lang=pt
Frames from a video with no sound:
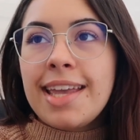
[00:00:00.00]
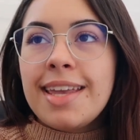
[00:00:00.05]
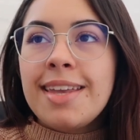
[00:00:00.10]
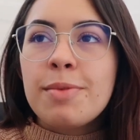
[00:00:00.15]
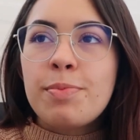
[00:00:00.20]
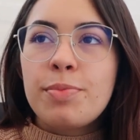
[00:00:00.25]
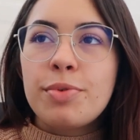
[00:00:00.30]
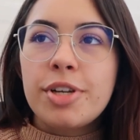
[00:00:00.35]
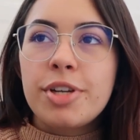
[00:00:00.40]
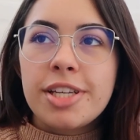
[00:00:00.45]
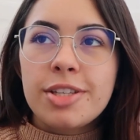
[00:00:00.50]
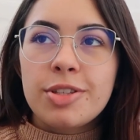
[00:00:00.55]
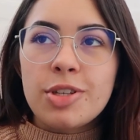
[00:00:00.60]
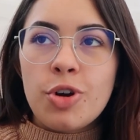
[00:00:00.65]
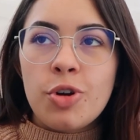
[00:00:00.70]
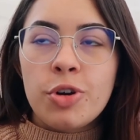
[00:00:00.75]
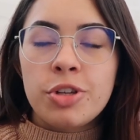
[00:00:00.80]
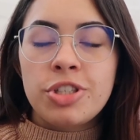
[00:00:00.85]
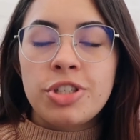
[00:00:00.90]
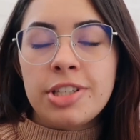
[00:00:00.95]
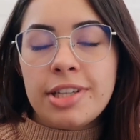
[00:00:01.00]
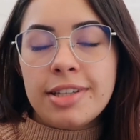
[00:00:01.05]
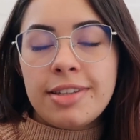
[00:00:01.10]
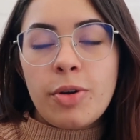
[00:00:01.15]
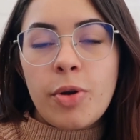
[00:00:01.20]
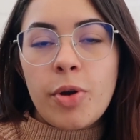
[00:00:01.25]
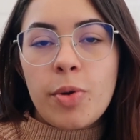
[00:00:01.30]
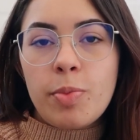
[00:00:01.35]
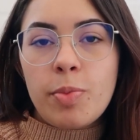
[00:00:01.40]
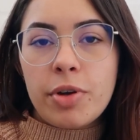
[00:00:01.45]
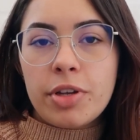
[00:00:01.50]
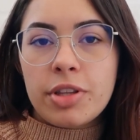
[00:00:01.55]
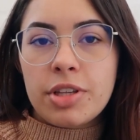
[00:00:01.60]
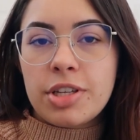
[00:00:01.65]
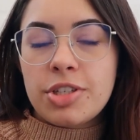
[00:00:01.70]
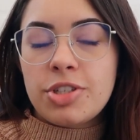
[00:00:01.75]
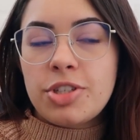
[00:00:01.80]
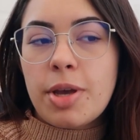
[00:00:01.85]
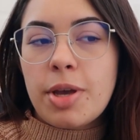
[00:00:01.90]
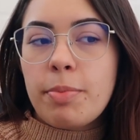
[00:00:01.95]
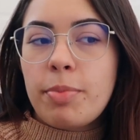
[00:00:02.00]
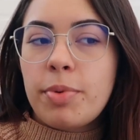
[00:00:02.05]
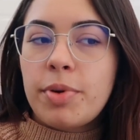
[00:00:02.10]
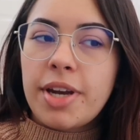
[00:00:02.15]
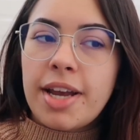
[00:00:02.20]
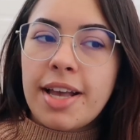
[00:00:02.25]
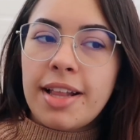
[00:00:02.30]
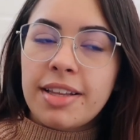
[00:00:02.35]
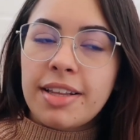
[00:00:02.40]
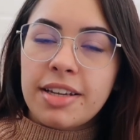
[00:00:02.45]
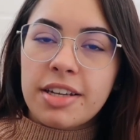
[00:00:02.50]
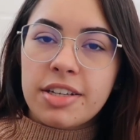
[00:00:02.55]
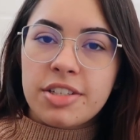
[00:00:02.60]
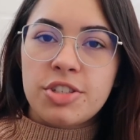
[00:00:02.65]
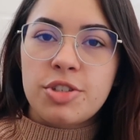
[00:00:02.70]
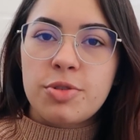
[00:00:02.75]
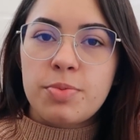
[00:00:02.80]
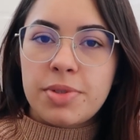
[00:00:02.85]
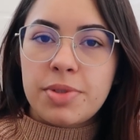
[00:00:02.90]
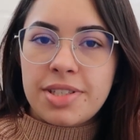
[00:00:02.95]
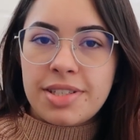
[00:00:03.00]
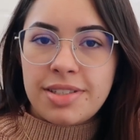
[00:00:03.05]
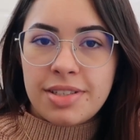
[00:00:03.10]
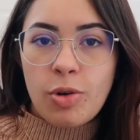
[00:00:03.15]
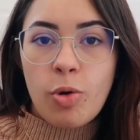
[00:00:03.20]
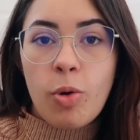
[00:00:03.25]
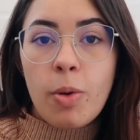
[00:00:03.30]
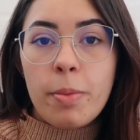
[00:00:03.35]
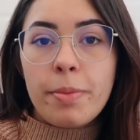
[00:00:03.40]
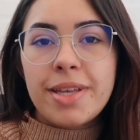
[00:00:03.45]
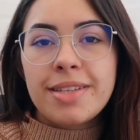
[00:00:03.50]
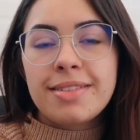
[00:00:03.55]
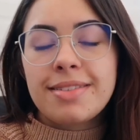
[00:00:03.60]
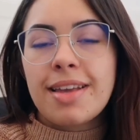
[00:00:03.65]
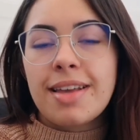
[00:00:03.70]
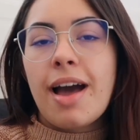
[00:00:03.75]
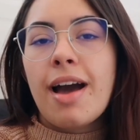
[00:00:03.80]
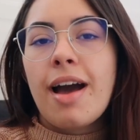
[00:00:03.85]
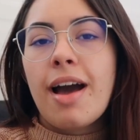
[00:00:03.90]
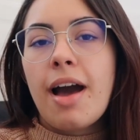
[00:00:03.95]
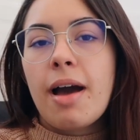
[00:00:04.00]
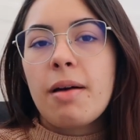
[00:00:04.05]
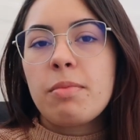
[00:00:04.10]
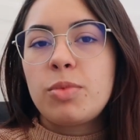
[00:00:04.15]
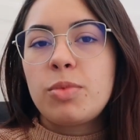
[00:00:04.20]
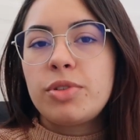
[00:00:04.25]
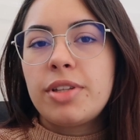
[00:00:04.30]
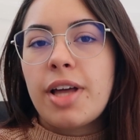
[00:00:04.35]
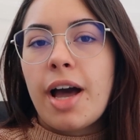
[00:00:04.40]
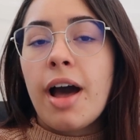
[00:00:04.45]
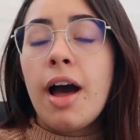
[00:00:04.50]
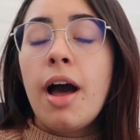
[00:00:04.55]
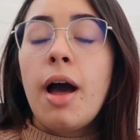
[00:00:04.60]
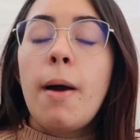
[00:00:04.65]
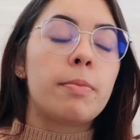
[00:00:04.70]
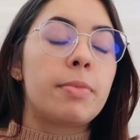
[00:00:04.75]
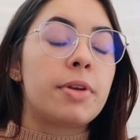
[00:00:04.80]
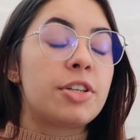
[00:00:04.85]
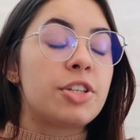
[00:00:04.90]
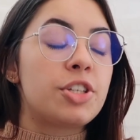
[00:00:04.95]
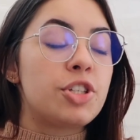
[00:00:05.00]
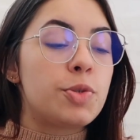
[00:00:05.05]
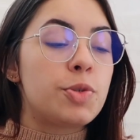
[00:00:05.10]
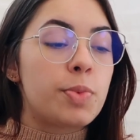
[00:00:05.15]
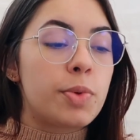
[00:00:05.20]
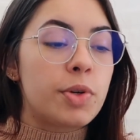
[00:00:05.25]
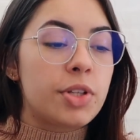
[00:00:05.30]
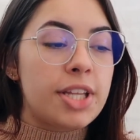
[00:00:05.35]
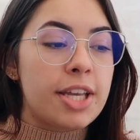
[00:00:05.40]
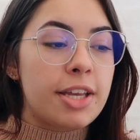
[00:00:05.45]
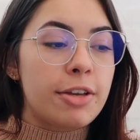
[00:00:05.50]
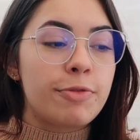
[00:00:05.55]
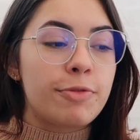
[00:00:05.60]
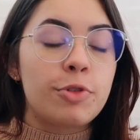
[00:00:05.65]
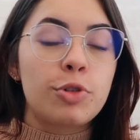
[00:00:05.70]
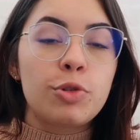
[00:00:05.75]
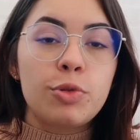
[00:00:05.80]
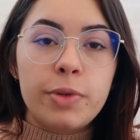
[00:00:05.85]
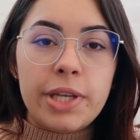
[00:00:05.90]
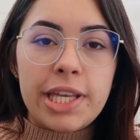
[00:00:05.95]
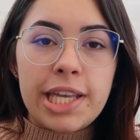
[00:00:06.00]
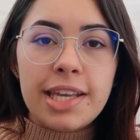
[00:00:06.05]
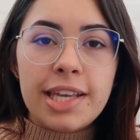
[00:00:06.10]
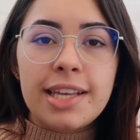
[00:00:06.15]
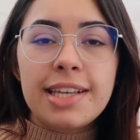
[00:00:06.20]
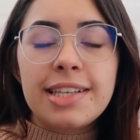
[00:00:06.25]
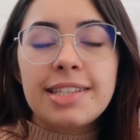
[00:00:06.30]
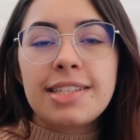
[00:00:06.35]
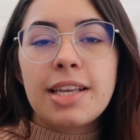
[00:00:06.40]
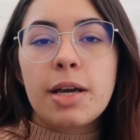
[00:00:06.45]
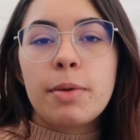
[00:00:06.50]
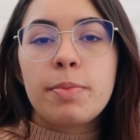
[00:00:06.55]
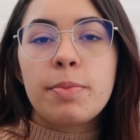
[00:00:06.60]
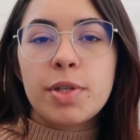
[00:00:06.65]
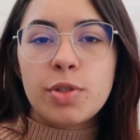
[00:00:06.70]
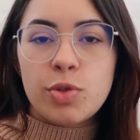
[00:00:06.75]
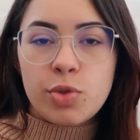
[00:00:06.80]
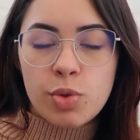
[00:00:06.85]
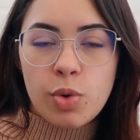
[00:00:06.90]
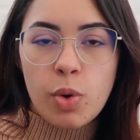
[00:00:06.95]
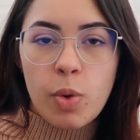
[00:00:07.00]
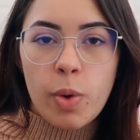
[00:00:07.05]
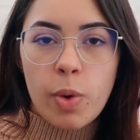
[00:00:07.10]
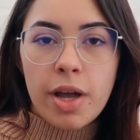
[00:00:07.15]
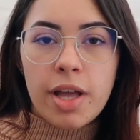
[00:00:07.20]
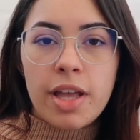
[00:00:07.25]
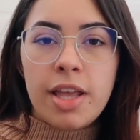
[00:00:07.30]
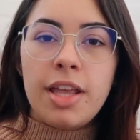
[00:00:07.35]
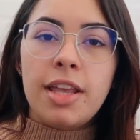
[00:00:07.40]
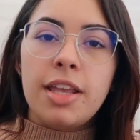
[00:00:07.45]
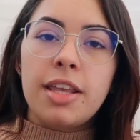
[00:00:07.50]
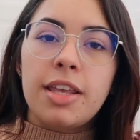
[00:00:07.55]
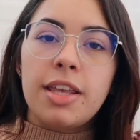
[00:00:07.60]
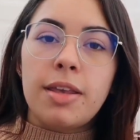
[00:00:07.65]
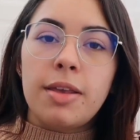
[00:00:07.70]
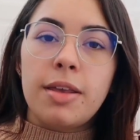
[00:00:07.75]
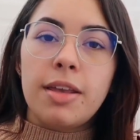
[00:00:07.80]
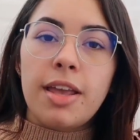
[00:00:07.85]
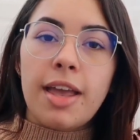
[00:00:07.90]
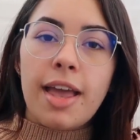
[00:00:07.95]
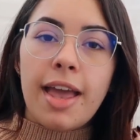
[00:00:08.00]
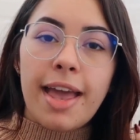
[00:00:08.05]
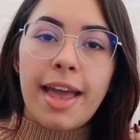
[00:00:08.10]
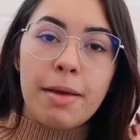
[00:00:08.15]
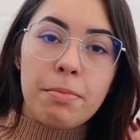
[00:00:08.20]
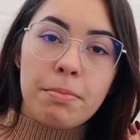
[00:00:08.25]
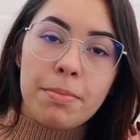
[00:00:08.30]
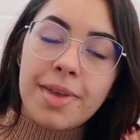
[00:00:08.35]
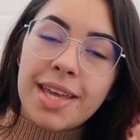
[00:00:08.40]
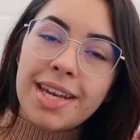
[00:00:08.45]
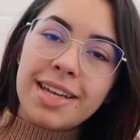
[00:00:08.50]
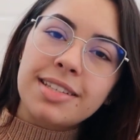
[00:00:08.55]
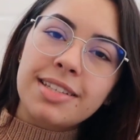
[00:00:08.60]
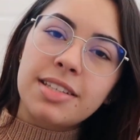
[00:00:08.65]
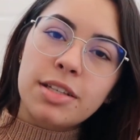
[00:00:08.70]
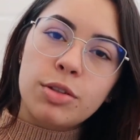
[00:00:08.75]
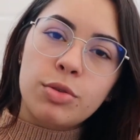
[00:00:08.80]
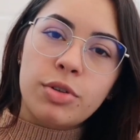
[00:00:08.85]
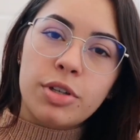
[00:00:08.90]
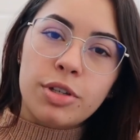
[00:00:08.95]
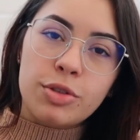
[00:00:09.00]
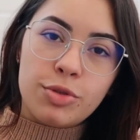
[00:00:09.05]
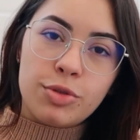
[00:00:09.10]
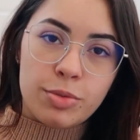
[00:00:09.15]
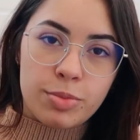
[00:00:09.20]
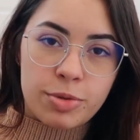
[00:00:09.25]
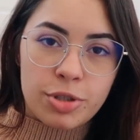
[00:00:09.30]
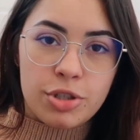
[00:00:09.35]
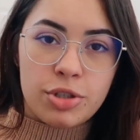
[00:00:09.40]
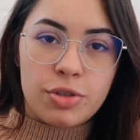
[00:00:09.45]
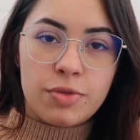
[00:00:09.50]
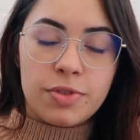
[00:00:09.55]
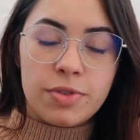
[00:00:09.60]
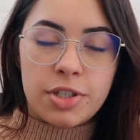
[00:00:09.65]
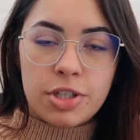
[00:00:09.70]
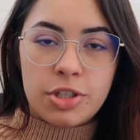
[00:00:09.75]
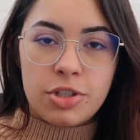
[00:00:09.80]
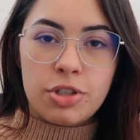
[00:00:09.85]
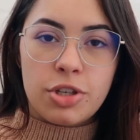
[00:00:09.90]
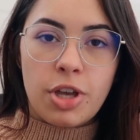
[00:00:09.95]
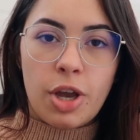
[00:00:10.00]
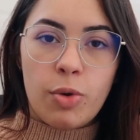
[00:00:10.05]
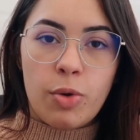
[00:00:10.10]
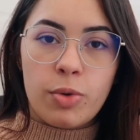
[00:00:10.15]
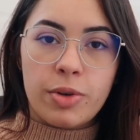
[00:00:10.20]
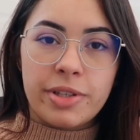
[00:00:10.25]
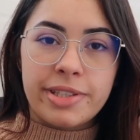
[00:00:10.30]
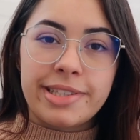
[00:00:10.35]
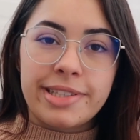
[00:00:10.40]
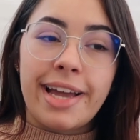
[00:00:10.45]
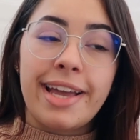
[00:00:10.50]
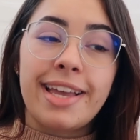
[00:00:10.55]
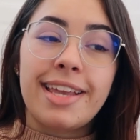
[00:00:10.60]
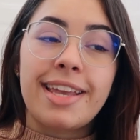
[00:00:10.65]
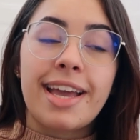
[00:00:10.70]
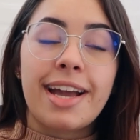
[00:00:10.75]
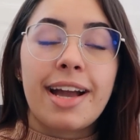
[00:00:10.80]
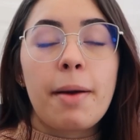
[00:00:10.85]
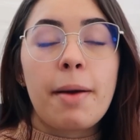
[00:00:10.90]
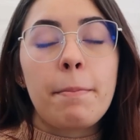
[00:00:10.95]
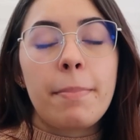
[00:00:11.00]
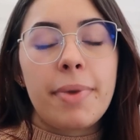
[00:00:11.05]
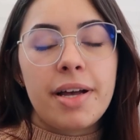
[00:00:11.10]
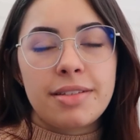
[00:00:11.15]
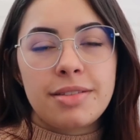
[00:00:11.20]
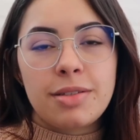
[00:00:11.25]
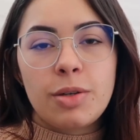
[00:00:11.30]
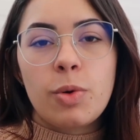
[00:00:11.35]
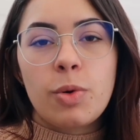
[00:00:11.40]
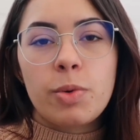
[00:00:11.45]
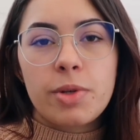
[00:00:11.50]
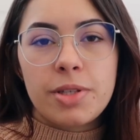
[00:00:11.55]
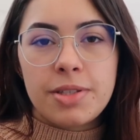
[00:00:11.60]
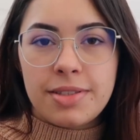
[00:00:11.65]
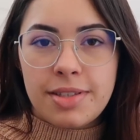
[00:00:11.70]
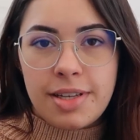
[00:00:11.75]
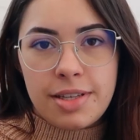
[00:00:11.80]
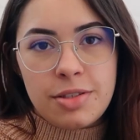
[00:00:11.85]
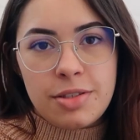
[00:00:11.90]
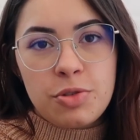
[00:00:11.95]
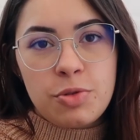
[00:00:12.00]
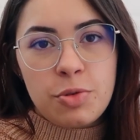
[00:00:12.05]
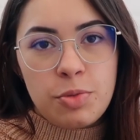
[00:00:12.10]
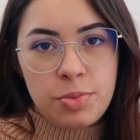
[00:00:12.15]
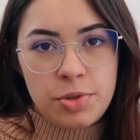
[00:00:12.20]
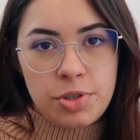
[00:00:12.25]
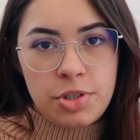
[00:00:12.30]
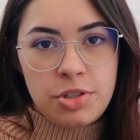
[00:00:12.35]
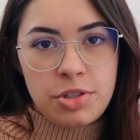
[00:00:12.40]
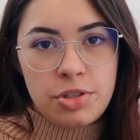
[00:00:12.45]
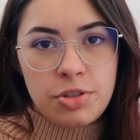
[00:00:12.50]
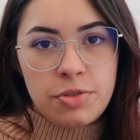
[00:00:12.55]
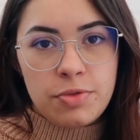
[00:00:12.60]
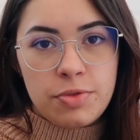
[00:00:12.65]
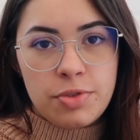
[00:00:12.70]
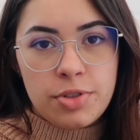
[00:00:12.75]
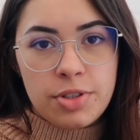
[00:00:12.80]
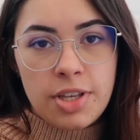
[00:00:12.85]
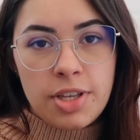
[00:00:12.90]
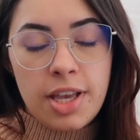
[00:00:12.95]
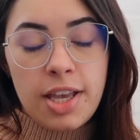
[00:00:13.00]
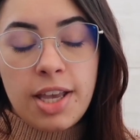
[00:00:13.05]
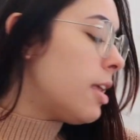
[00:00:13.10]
E por isso a rotina é tão importante, é por ela que a gente precisa começar a mudar para a gente poder evoluir e ser a pessoa que é merecedora dos objetivos que a gente quer conquistar e que é capaz de conquistar esses objetivos.